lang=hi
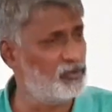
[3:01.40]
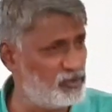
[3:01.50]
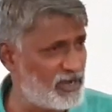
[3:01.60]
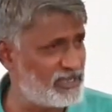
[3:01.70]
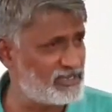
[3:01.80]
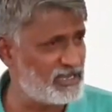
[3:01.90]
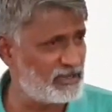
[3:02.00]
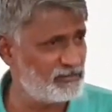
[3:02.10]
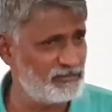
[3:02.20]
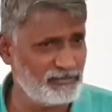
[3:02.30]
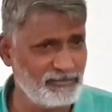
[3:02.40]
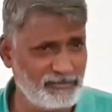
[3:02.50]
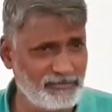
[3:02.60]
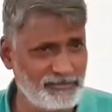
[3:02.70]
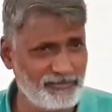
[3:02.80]
कुंज जैसा
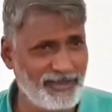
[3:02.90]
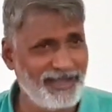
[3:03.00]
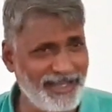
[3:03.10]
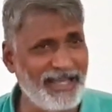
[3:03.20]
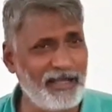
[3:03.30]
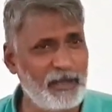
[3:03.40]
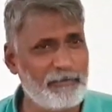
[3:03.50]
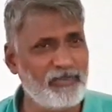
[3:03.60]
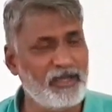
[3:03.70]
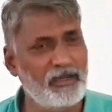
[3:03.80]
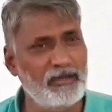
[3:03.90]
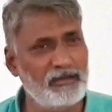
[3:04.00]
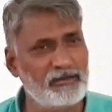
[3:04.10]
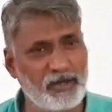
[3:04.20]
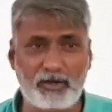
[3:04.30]
हाँ?
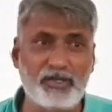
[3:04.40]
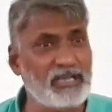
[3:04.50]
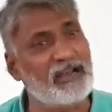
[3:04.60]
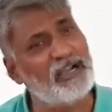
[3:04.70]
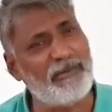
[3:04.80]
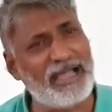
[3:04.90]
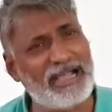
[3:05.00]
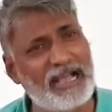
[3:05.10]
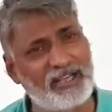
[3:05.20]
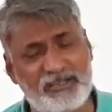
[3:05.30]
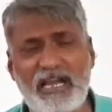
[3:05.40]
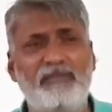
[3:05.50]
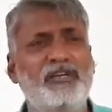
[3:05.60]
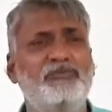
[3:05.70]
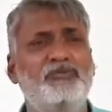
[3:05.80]
और किसान कमाएगा
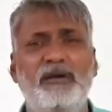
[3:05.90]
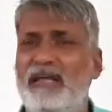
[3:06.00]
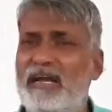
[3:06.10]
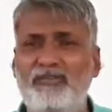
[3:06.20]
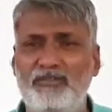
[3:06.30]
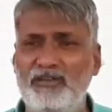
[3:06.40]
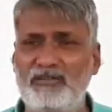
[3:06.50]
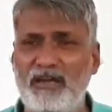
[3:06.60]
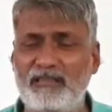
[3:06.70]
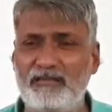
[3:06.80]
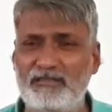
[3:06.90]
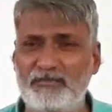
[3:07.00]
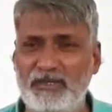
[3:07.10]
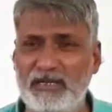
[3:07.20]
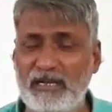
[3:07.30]
किसान मजबूत बनेगा तो देश
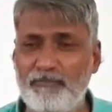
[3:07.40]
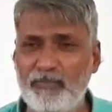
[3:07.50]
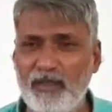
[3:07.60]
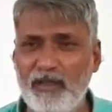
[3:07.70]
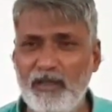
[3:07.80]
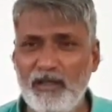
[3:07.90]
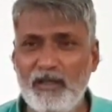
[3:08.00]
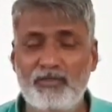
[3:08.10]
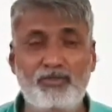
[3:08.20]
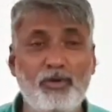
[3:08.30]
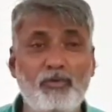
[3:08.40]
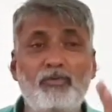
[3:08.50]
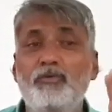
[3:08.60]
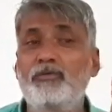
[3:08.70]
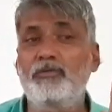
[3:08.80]
कारतंत्र बनेगा तो
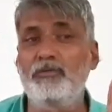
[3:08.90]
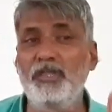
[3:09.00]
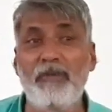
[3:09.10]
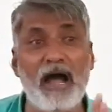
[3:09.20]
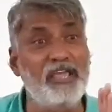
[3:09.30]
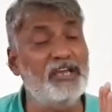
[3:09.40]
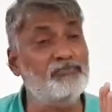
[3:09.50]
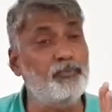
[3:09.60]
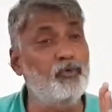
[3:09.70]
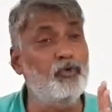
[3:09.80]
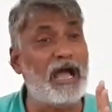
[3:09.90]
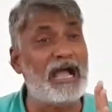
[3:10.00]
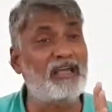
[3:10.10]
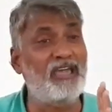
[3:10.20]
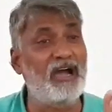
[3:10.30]
दिमाग ये
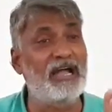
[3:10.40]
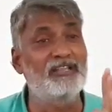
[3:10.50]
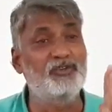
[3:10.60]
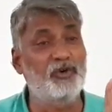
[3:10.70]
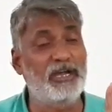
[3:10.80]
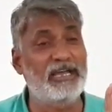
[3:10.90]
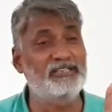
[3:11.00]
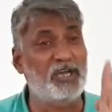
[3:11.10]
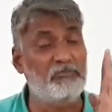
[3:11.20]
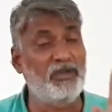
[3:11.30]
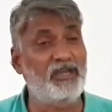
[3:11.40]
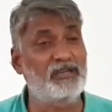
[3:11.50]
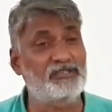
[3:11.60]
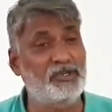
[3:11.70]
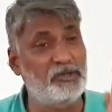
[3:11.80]
पूरा ख्याल जो है जैविक
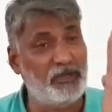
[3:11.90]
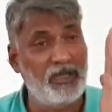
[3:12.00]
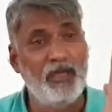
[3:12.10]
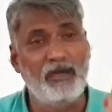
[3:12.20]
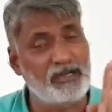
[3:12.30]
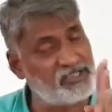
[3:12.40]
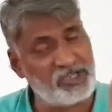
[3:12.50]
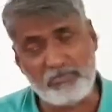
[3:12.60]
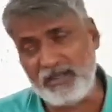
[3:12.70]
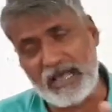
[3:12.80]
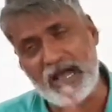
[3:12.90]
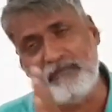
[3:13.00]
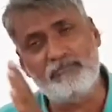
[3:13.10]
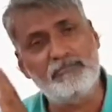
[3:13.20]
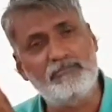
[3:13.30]
कृषि कृषि
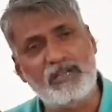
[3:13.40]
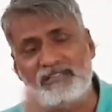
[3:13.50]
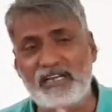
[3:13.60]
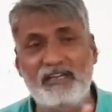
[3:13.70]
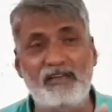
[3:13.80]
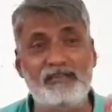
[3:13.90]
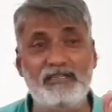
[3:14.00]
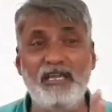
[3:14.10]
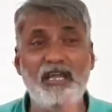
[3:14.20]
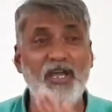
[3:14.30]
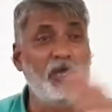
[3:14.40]
बिनाम रासायनिक कृषि